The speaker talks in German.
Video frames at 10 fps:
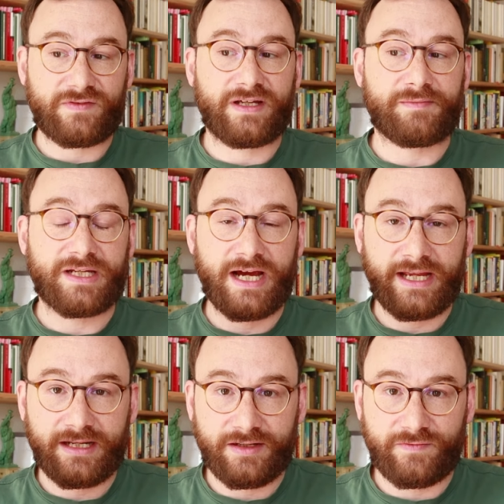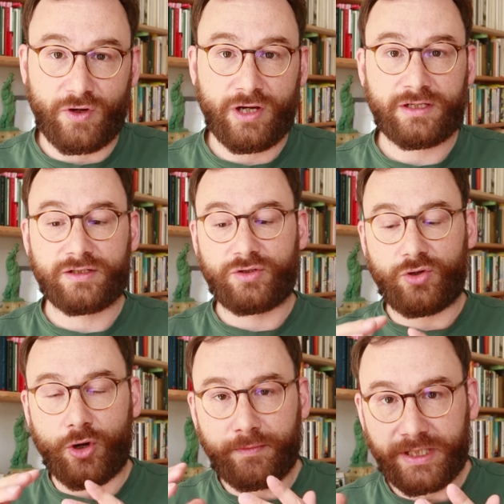vielleicht mit eigenen Worten
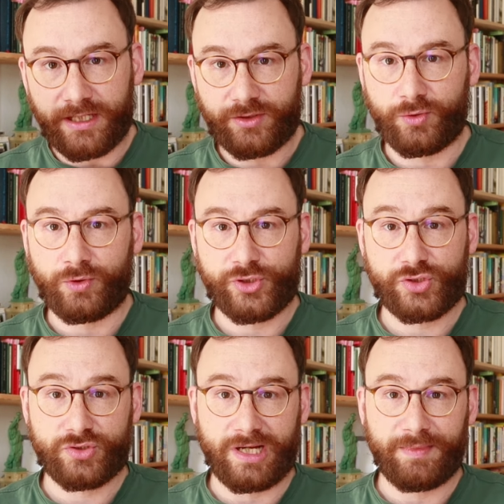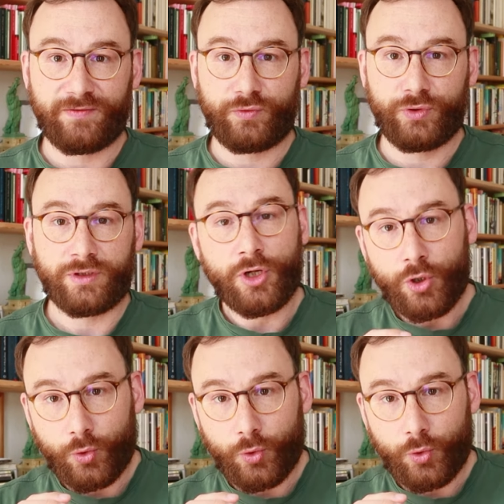kombinatorisch zusammenfügen